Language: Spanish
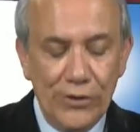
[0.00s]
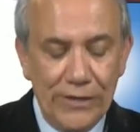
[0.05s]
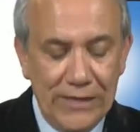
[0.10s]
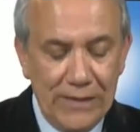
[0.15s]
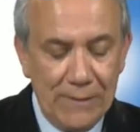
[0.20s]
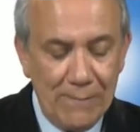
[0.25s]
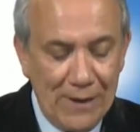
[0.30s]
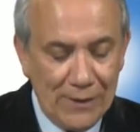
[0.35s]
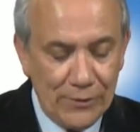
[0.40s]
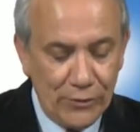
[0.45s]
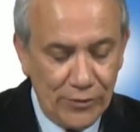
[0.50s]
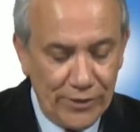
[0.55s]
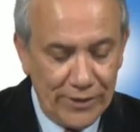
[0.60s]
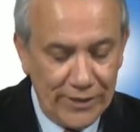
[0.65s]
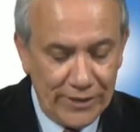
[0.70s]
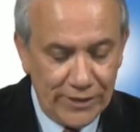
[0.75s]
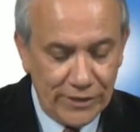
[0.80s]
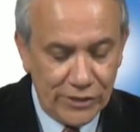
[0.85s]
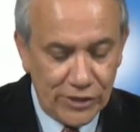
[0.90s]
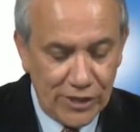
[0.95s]
y mano
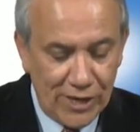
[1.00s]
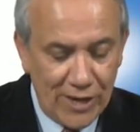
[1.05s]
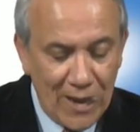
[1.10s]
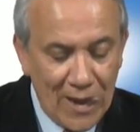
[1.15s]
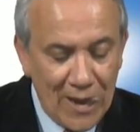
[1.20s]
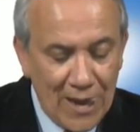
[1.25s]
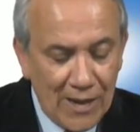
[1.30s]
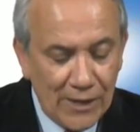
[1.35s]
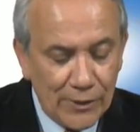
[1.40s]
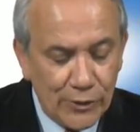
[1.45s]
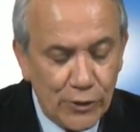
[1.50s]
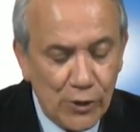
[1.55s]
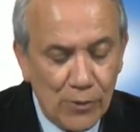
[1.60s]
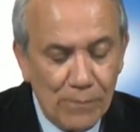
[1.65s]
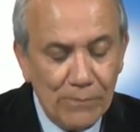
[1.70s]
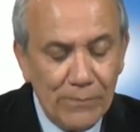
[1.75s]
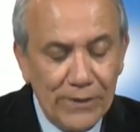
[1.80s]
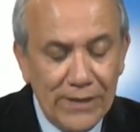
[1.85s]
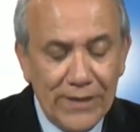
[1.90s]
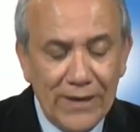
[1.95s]
derecha. Don
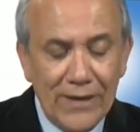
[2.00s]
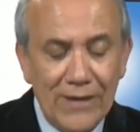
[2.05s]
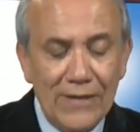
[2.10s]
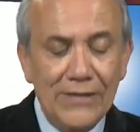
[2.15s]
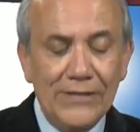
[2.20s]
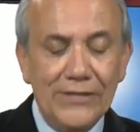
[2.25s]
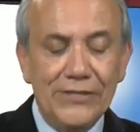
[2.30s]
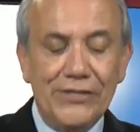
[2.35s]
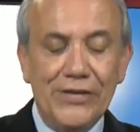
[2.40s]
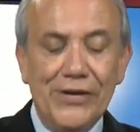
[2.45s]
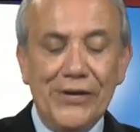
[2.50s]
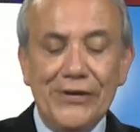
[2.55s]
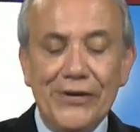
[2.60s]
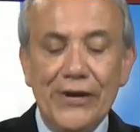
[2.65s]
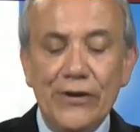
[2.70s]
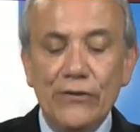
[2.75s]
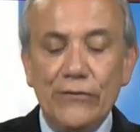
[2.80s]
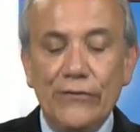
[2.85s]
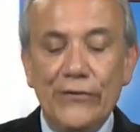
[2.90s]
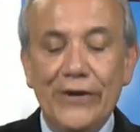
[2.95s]
Miguel
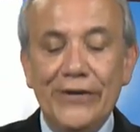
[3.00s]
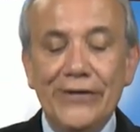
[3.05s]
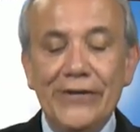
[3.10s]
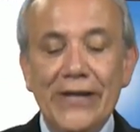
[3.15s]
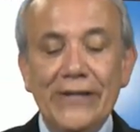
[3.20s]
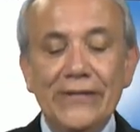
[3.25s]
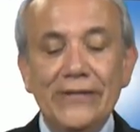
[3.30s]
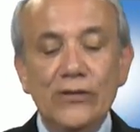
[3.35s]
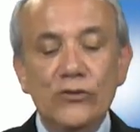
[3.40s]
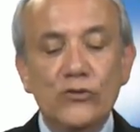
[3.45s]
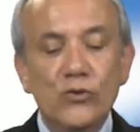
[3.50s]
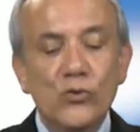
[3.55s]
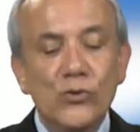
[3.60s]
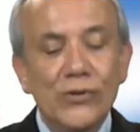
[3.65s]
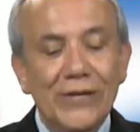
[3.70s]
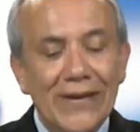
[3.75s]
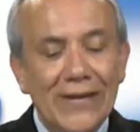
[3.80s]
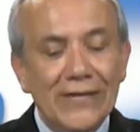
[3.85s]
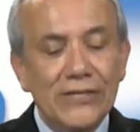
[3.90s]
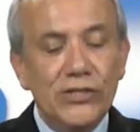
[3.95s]
Serrano Fernández, un
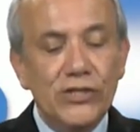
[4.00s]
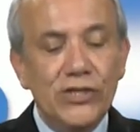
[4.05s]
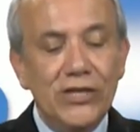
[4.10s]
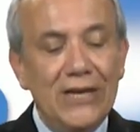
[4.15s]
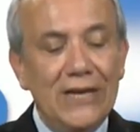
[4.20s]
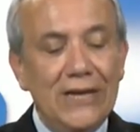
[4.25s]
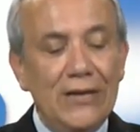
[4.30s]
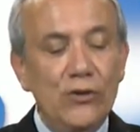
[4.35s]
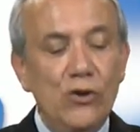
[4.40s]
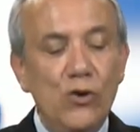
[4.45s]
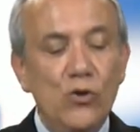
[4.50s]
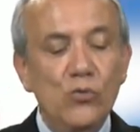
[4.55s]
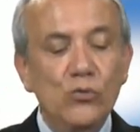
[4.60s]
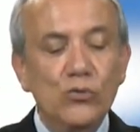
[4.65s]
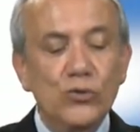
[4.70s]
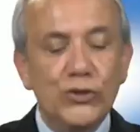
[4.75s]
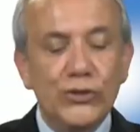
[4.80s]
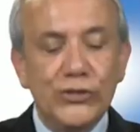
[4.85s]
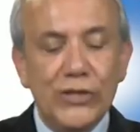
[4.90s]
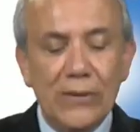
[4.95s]
gran chileno, un
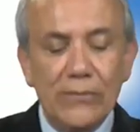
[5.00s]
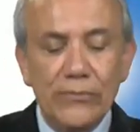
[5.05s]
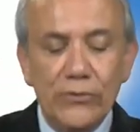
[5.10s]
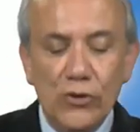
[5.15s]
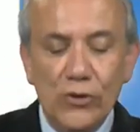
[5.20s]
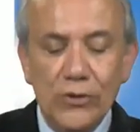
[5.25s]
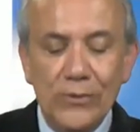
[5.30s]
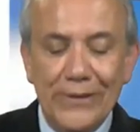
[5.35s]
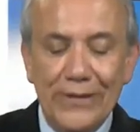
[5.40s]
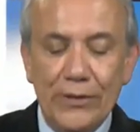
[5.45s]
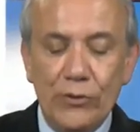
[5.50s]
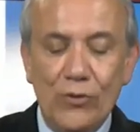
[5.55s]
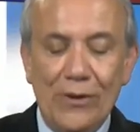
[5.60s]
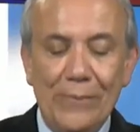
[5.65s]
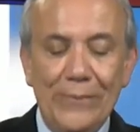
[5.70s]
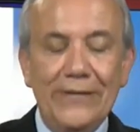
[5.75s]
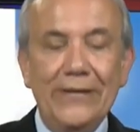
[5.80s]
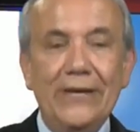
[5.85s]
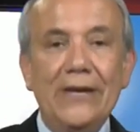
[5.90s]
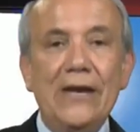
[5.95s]
sabio
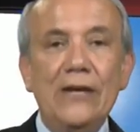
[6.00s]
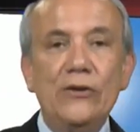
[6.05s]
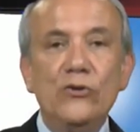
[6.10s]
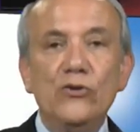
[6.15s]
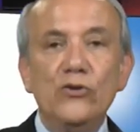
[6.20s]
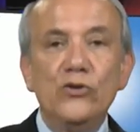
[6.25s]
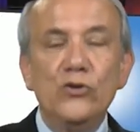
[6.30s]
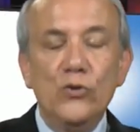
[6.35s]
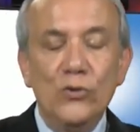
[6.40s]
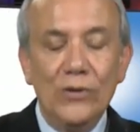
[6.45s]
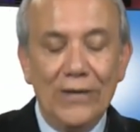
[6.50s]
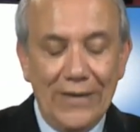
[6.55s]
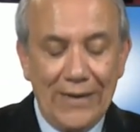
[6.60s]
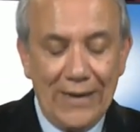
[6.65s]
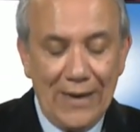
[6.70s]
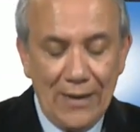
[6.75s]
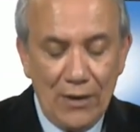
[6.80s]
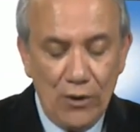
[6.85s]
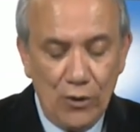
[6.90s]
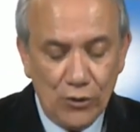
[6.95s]
iberoamericano y un
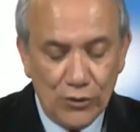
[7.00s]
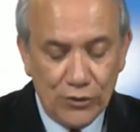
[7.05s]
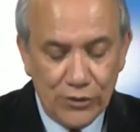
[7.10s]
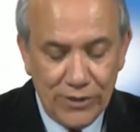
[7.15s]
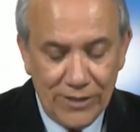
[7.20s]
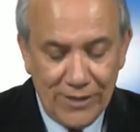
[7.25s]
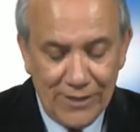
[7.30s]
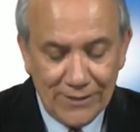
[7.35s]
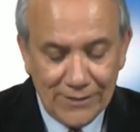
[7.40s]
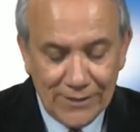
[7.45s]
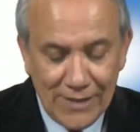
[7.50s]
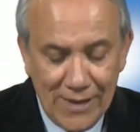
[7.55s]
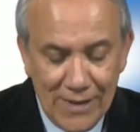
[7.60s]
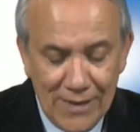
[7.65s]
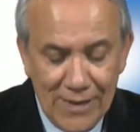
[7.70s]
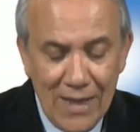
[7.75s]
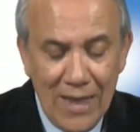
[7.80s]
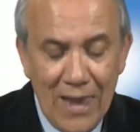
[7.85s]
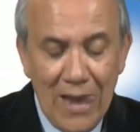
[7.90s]
leal occidental,